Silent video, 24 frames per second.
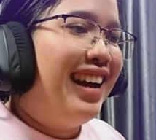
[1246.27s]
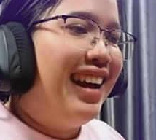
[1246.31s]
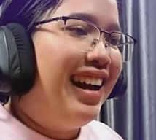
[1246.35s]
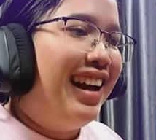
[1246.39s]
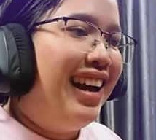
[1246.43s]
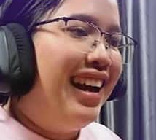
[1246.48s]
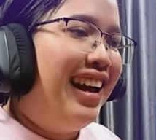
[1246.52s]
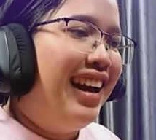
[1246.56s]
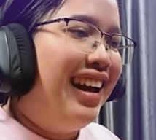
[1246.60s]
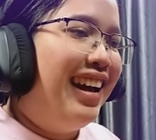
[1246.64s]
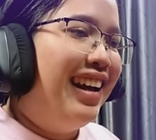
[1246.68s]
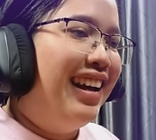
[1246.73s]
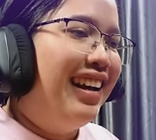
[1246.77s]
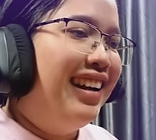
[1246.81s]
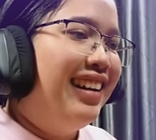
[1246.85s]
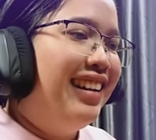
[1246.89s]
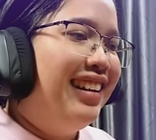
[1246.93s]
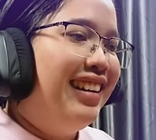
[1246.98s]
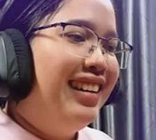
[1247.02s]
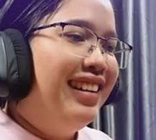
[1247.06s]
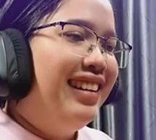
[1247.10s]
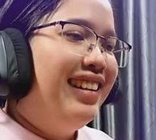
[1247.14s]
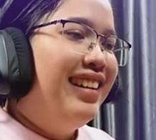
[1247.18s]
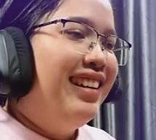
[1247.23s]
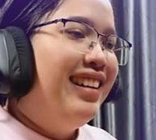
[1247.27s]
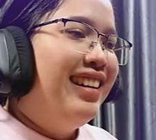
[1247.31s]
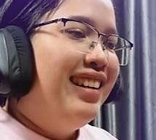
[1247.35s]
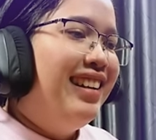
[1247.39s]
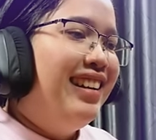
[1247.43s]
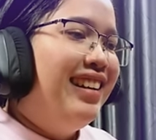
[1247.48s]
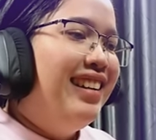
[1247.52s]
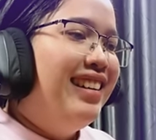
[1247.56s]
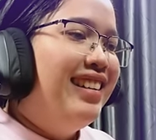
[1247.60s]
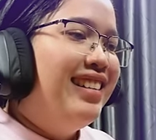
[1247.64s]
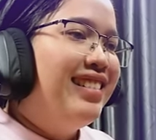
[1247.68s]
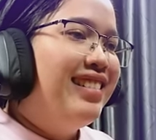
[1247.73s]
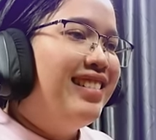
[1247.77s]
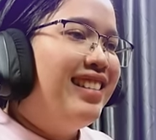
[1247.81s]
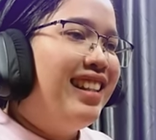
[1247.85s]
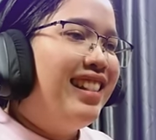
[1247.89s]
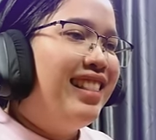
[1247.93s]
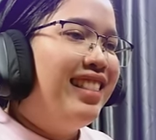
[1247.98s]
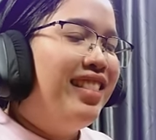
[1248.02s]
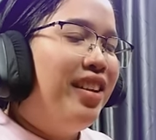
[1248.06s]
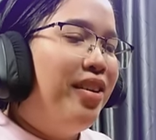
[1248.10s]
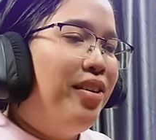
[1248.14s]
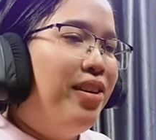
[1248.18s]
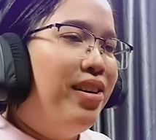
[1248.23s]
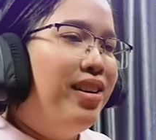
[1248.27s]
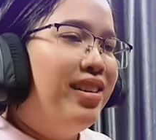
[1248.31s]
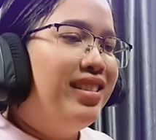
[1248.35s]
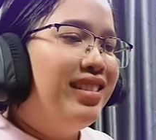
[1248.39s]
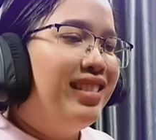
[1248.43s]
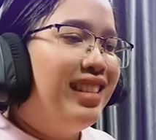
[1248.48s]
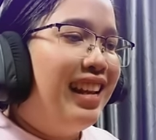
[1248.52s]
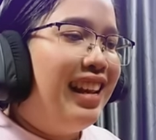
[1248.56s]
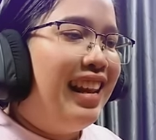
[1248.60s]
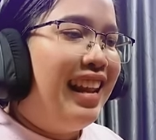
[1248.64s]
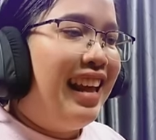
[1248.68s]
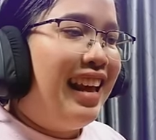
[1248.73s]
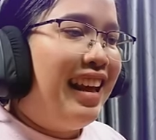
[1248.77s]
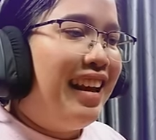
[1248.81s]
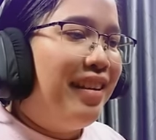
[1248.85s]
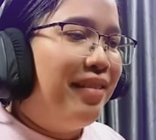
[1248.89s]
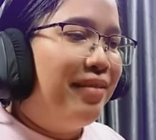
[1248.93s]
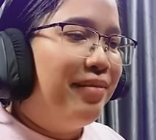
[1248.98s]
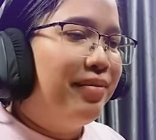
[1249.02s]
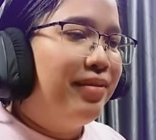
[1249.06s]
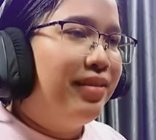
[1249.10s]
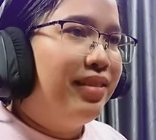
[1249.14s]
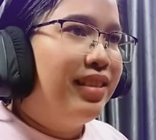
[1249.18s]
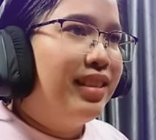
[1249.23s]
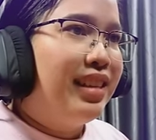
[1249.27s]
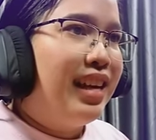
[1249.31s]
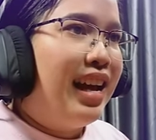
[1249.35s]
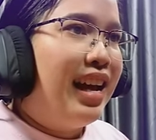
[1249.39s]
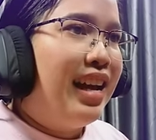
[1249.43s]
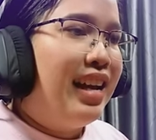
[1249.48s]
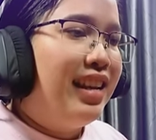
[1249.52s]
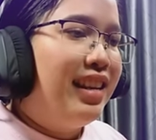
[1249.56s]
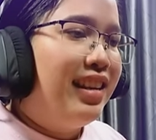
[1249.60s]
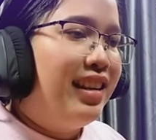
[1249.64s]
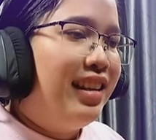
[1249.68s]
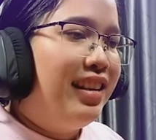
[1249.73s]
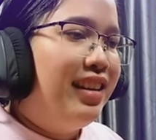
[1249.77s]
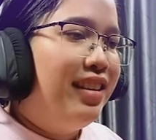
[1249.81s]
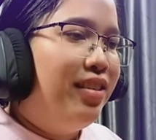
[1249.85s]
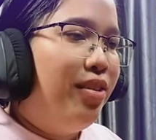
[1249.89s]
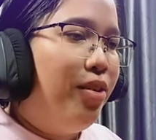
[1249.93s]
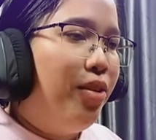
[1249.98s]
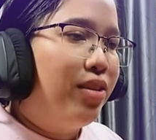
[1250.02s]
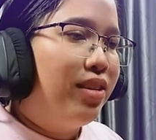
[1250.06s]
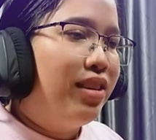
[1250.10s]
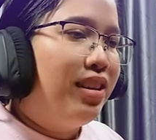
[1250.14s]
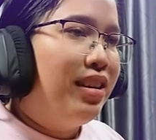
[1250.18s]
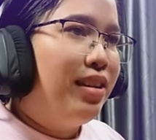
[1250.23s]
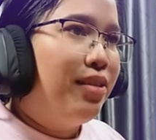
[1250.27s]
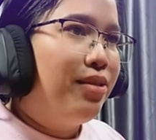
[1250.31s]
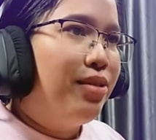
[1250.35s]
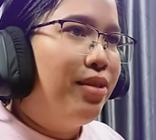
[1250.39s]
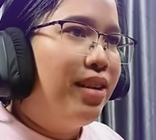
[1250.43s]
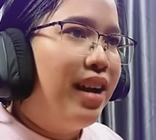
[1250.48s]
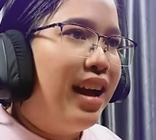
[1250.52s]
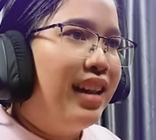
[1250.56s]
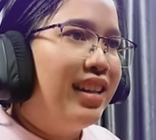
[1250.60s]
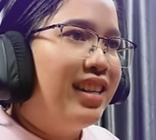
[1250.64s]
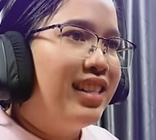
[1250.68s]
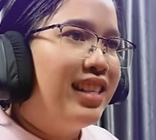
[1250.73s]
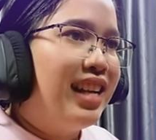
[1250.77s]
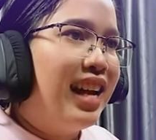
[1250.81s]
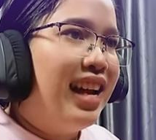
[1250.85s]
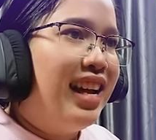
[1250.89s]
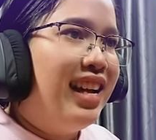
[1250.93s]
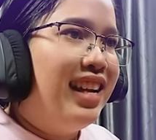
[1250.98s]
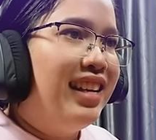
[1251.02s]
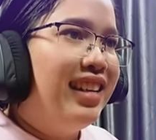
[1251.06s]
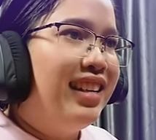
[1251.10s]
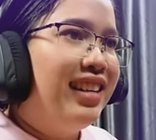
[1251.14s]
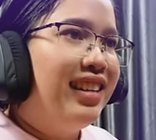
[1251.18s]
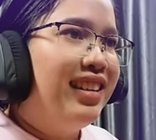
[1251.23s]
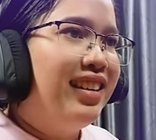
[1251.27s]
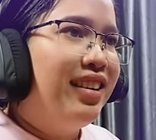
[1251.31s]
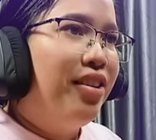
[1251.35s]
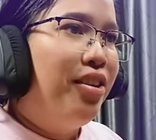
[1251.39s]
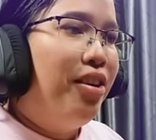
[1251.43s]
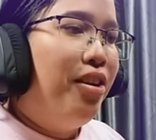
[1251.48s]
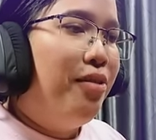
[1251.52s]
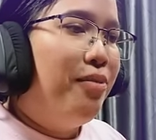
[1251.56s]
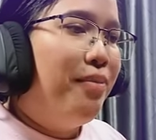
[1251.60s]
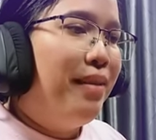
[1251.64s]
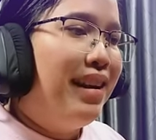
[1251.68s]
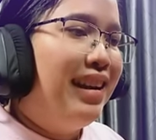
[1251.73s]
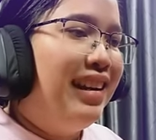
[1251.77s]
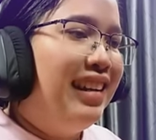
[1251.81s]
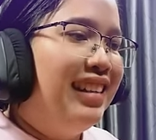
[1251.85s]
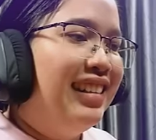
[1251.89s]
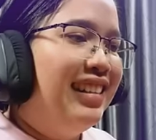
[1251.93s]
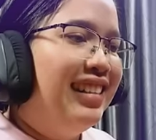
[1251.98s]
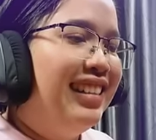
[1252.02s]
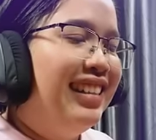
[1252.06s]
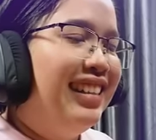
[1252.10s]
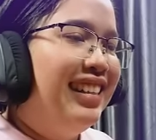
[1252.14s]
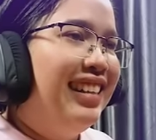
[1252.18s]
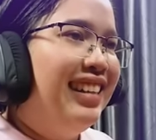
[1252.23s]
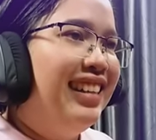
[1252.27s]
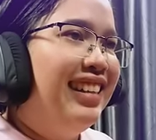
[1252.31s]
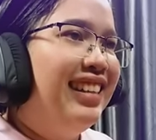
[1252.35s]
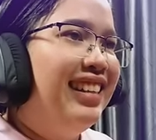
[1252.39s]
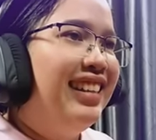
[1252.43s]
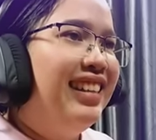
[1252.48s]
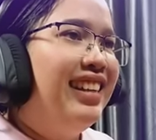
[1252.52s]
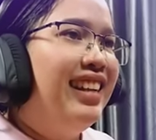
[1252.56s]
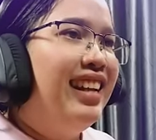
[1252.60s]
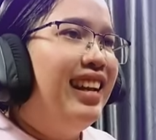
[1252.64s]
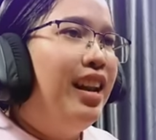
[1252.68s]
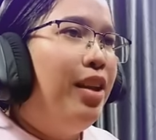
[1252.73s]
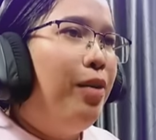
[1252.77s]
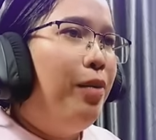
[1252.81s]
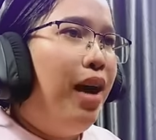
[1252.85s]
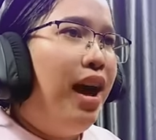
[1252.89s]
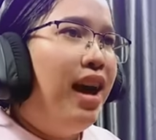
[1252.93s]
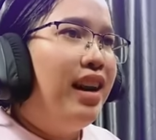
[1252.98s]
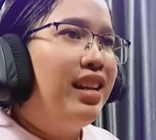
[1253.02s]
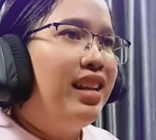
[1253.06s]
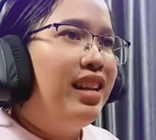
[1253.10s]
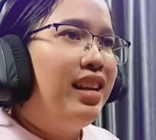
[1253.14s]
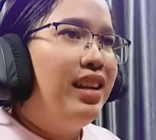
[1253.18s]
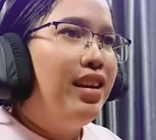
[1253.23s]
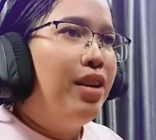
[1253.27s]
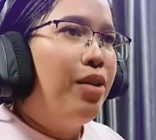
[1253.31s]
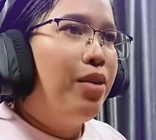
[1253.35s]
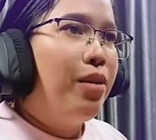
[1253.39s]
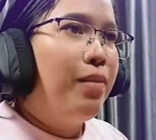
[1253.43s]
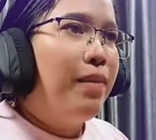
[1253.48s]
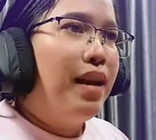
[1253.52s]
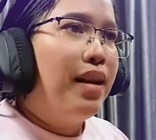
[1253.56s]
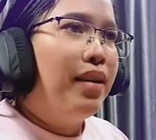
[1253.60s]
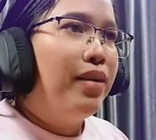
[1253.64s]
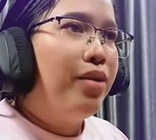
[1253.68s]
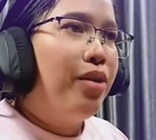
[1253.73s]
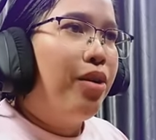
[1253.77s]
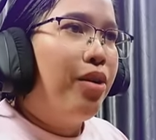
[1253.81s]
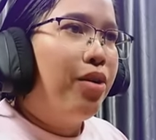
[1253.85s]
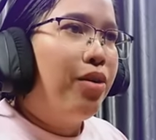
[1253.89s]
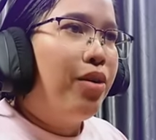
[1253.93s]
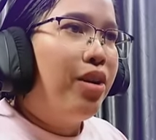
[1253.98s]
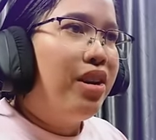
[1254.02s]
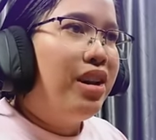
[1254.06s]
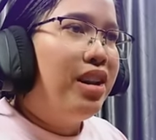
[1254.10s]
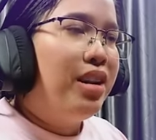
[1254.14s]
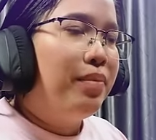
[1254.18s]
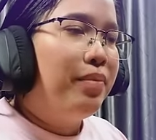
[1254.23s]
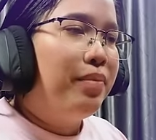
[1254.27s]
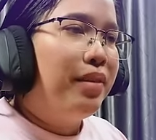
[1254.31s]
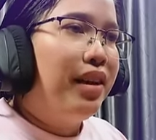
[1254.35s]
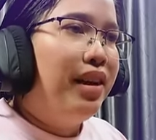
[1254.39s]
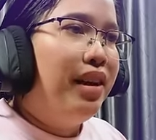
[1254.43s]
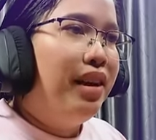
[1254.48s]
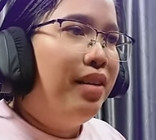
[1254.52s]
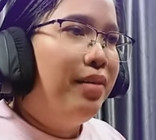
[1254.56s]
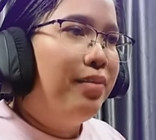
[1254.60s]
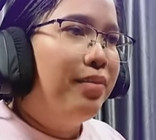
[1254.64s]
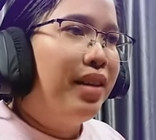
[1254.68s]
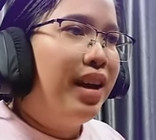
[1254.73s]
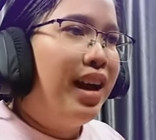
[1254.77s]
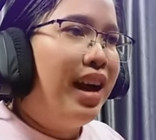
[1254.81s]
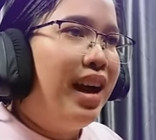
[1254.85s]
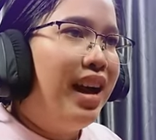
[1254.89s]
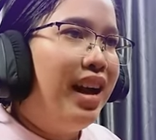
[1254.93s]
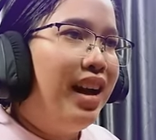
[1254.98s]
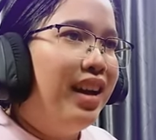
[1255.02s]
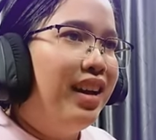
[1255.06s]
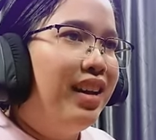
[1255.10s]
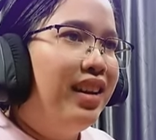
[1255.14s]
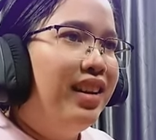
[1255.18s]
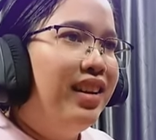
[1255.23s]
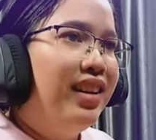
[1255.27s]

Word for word: ค่ะสตูสแลบใช่นี่คือของที่เราต้องการจะใช้เคาะไปเลยระหว่างนี้เรากำลังรอก้อนหินเพิ่มค่ะ